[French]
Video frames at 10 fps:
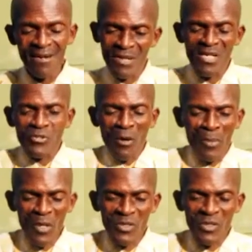mais je
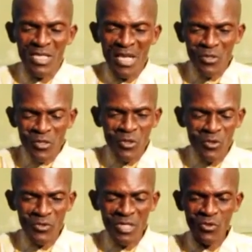pense qu'il y a deux choses.